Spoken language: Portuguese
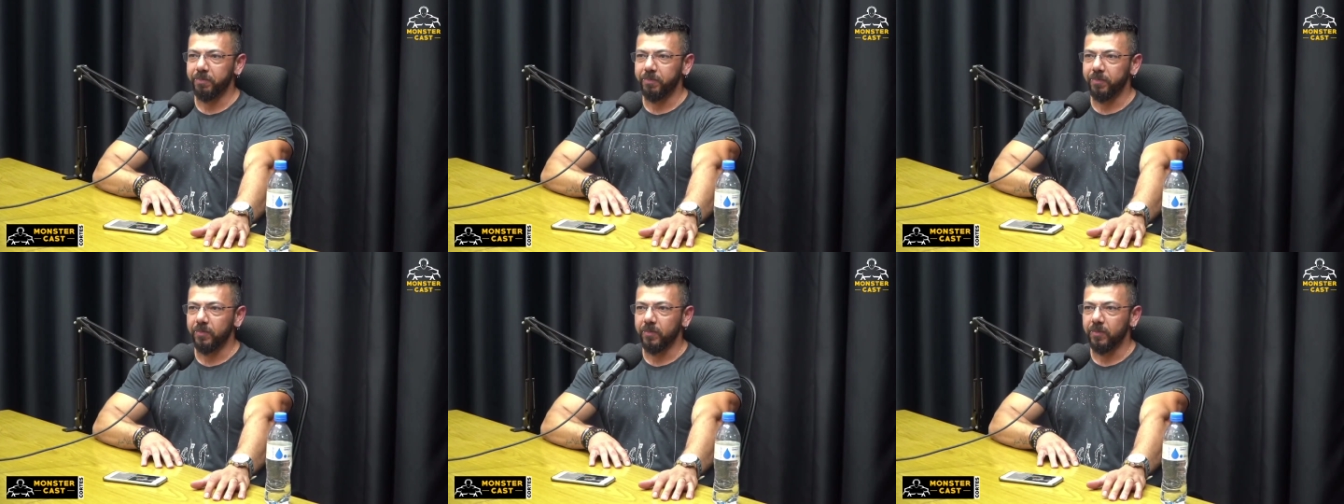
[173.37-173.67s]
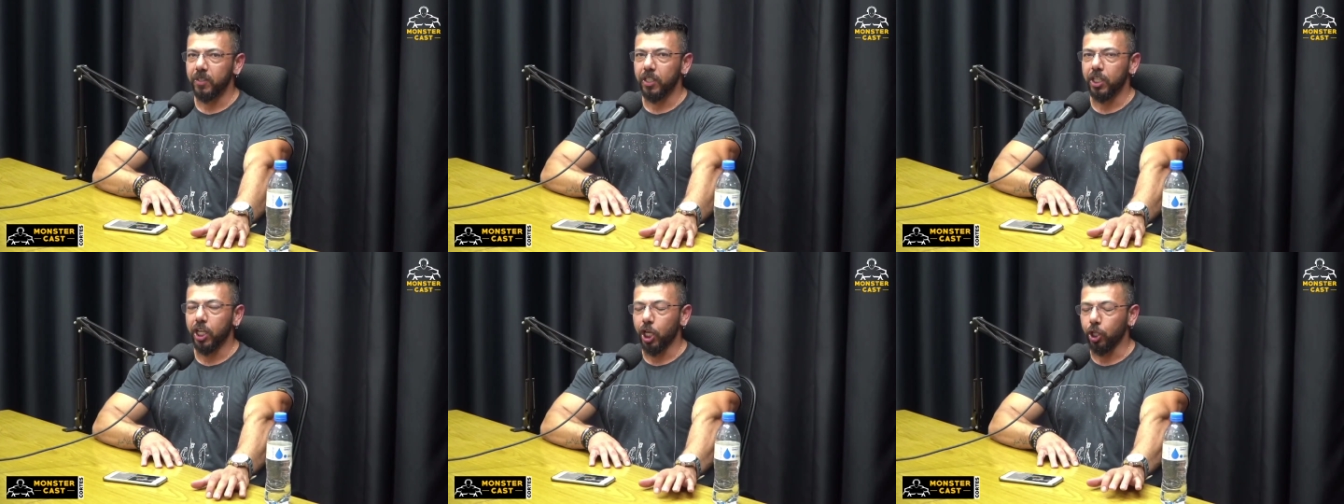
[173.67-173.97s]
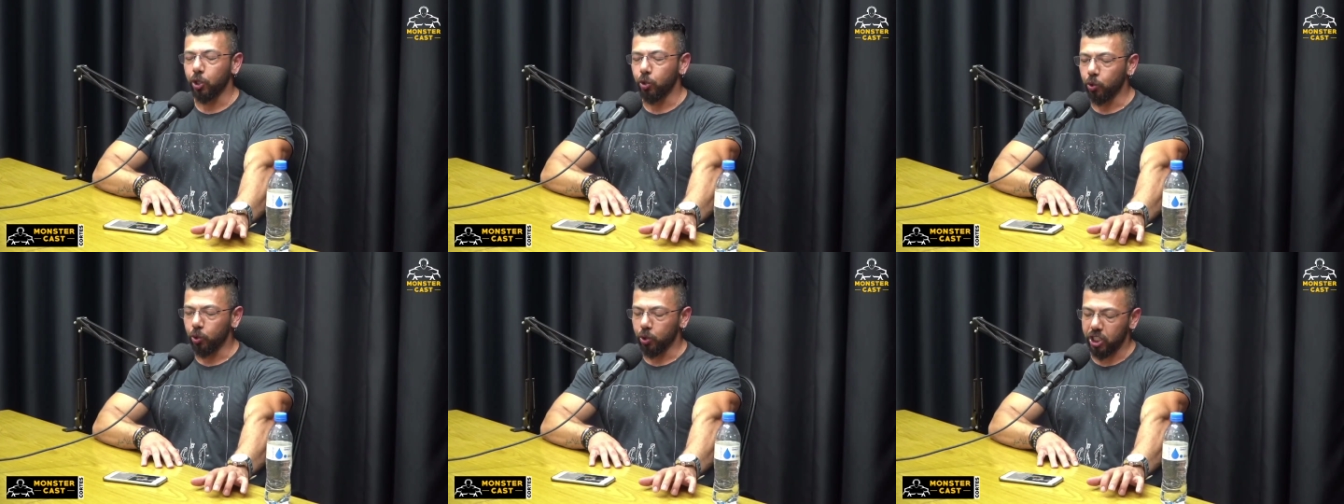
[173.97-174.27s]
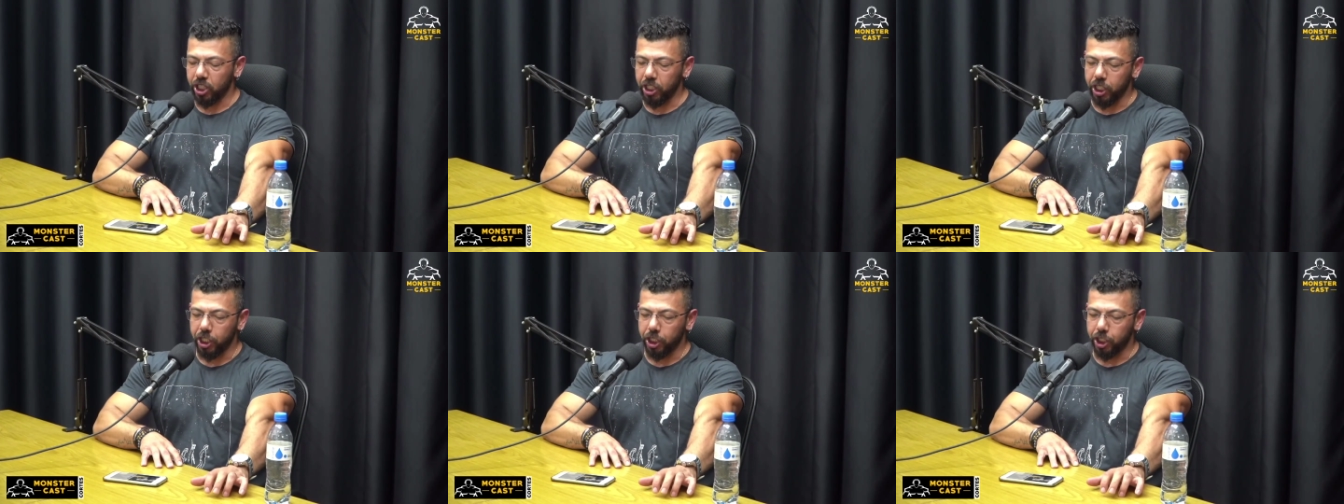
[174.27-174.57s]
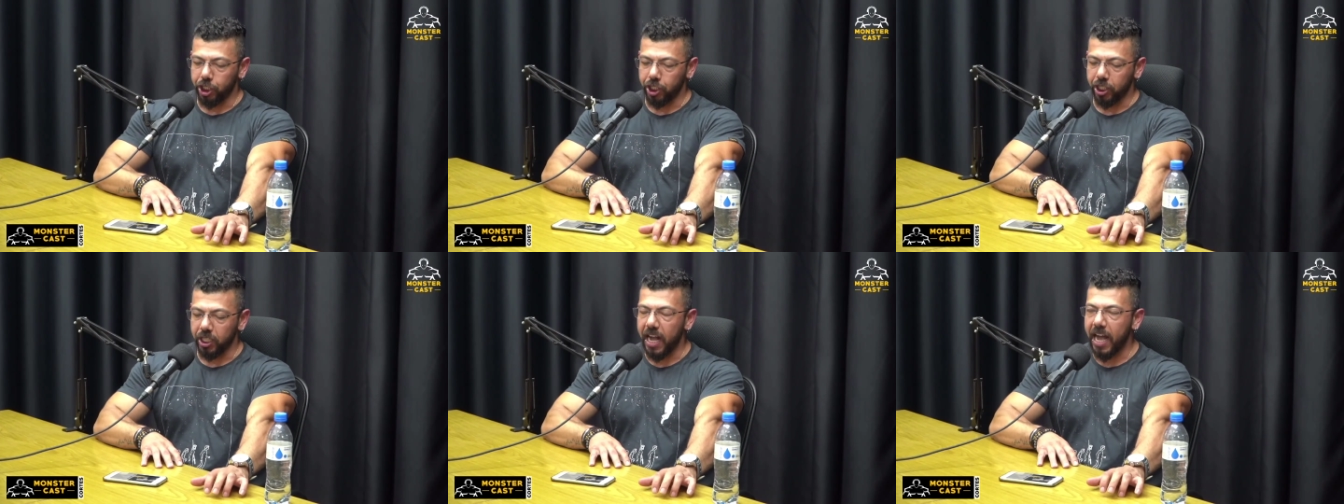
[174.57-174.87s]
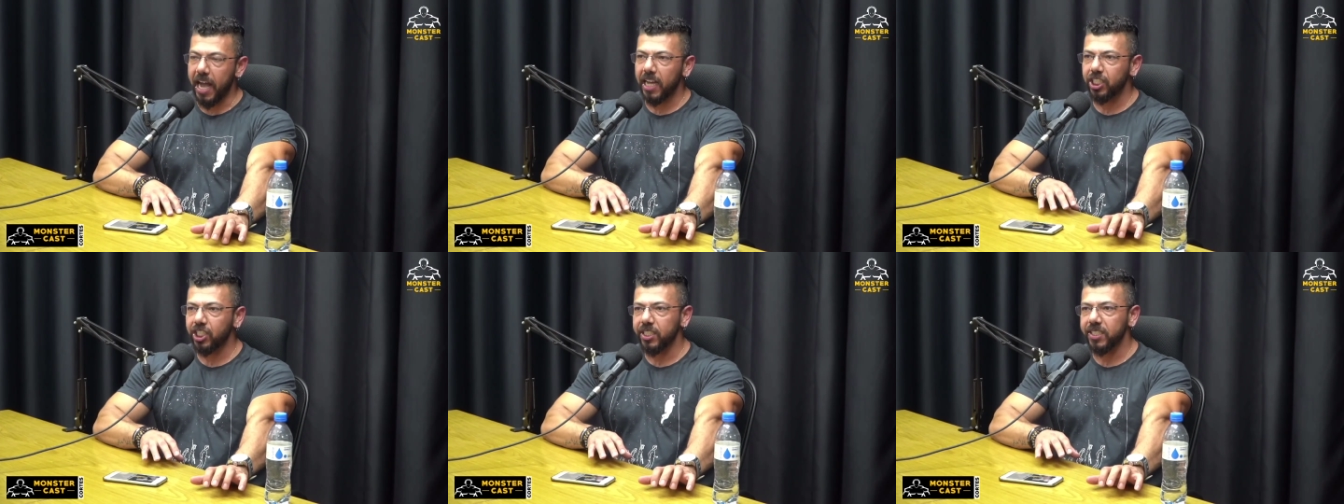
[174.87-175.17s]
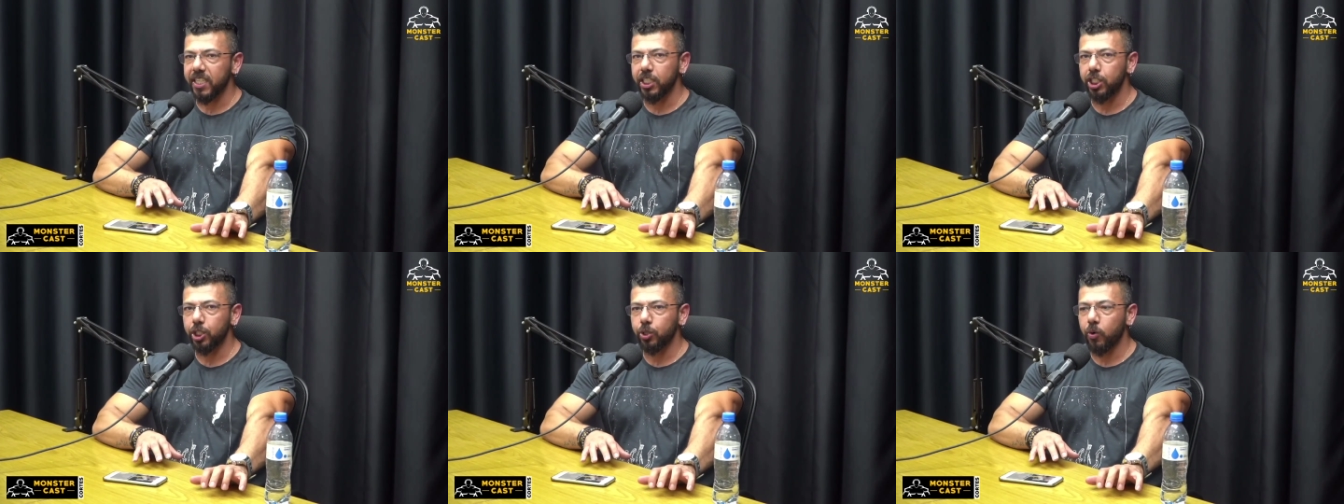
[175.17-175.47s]
Edu. Edu, é seguinte. RAD
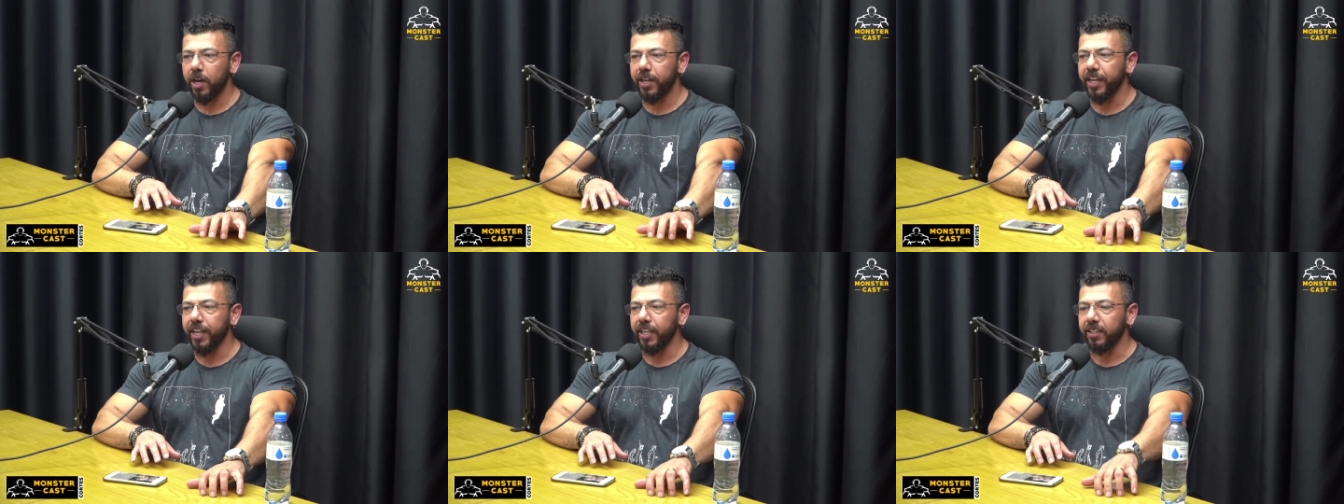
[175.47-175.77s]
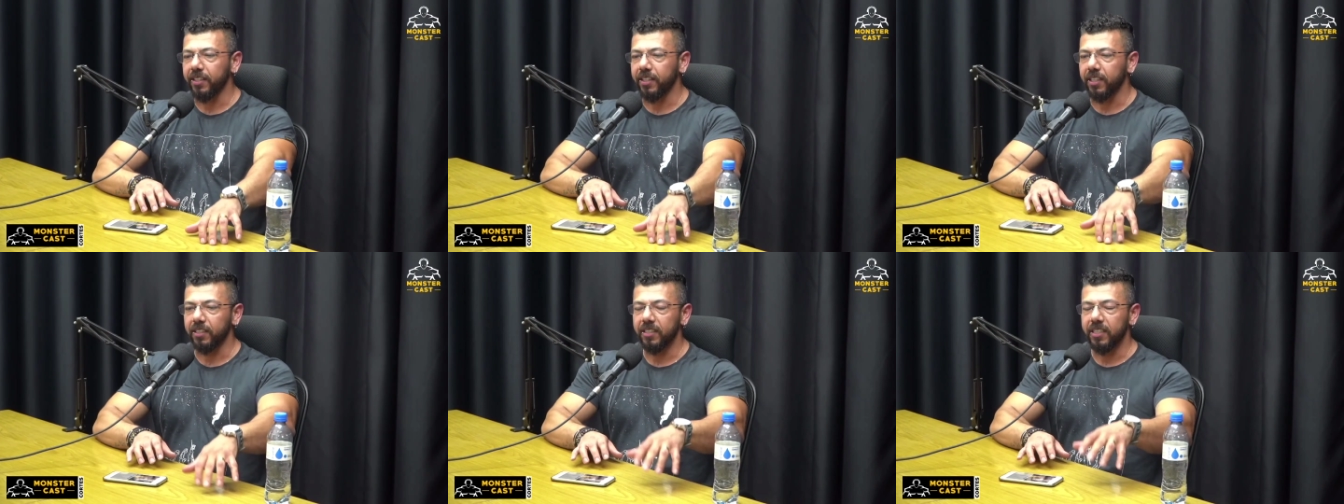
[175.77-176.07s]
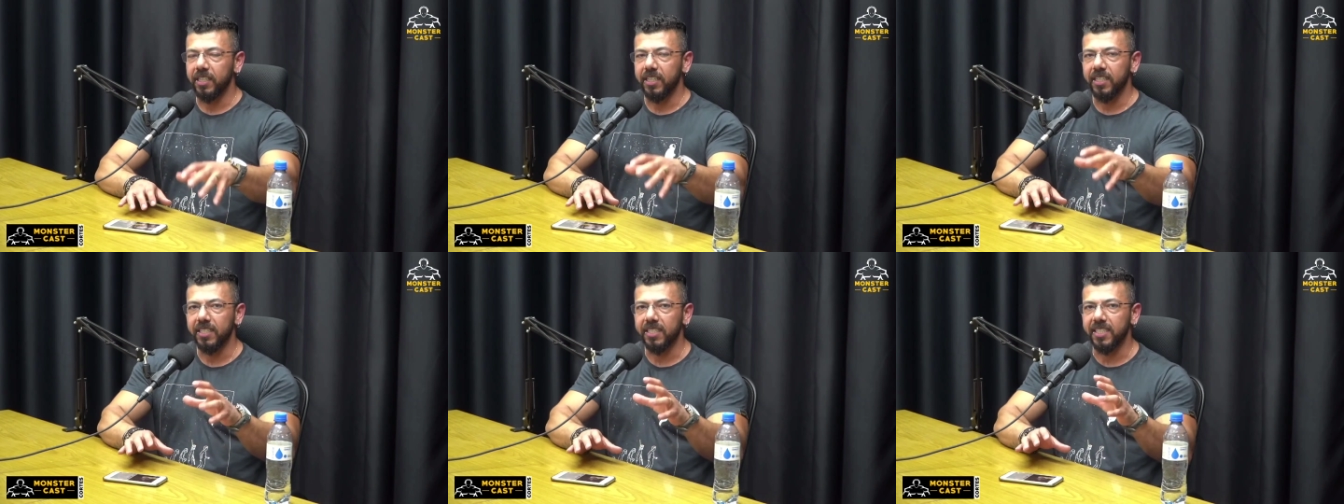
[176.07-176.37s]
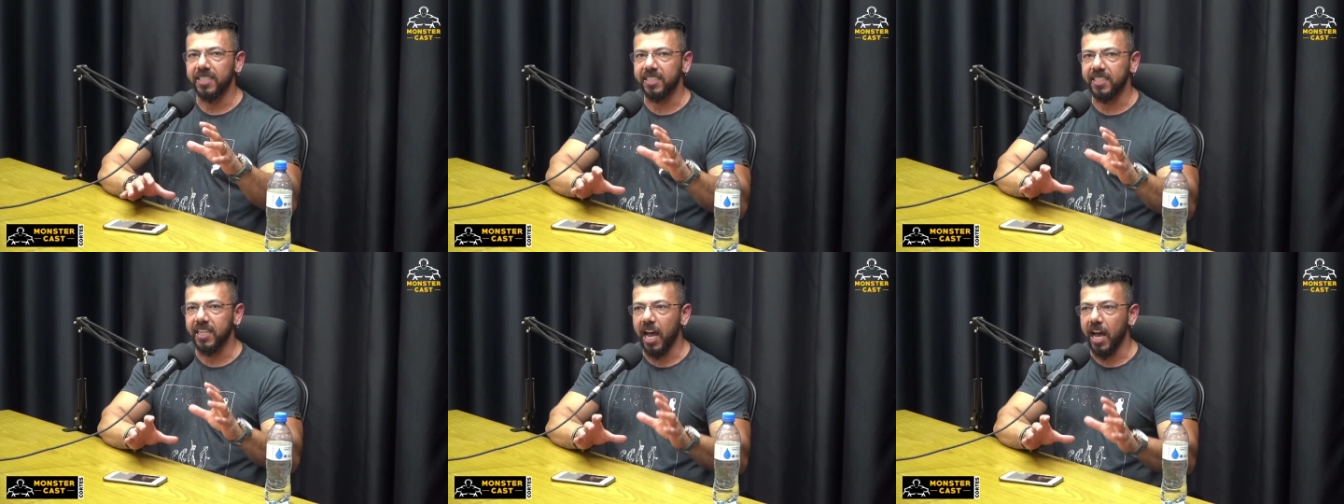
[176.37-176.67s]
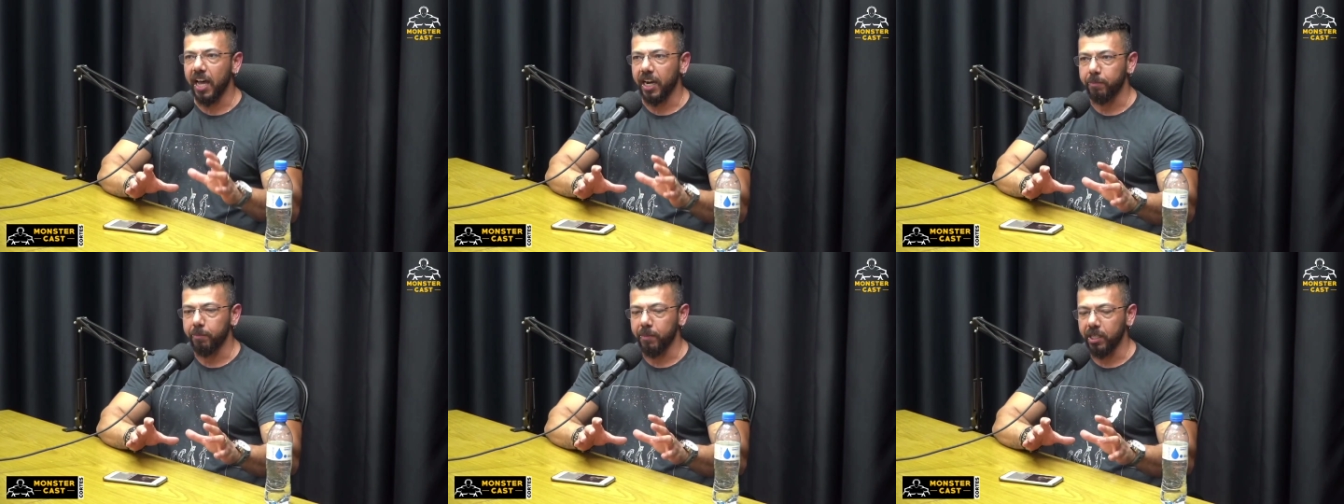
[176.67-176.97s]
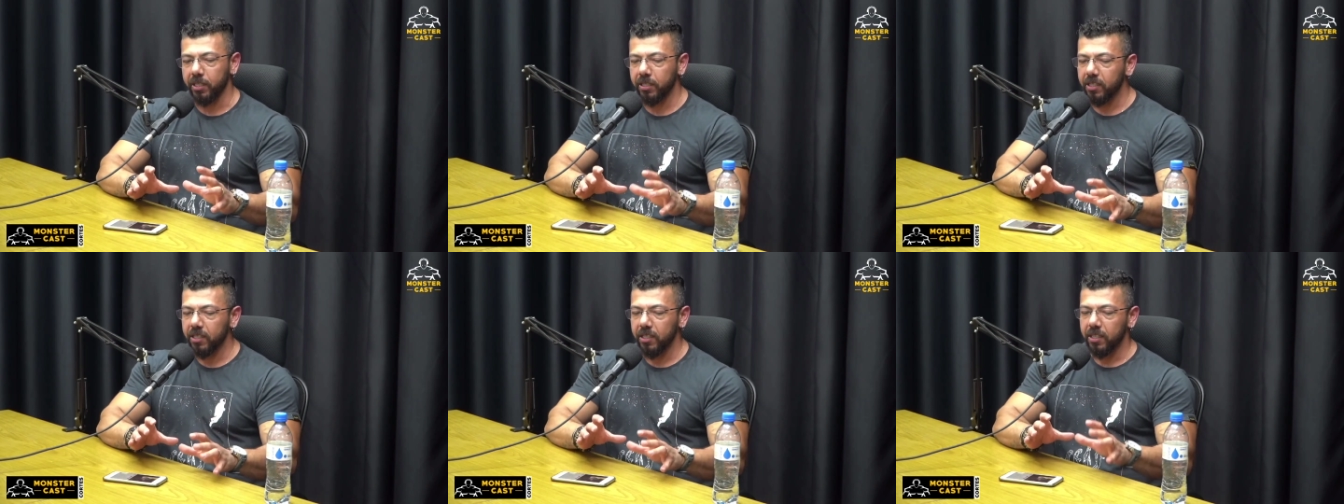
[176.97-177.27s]
140, SARM.